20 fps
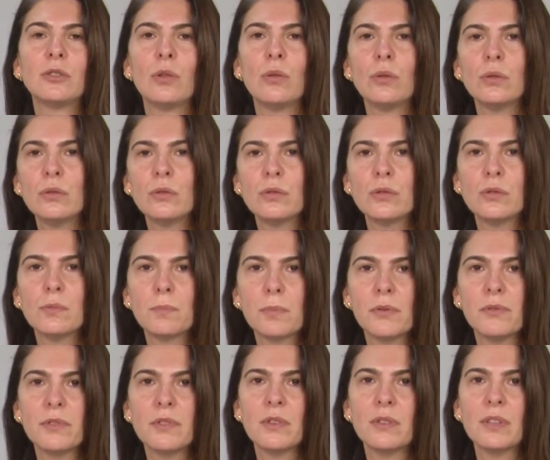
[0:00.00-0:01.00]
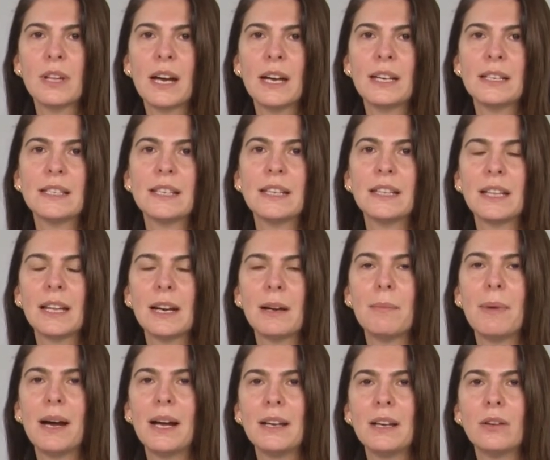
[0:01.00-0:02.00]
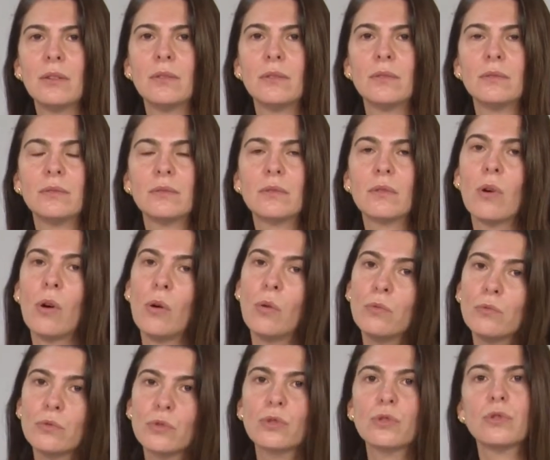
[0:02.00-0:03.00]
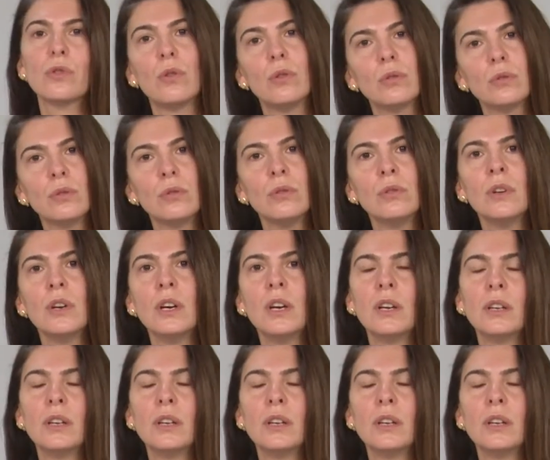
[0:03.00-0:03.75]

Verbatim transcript: todos os profissionais que trabalham com sono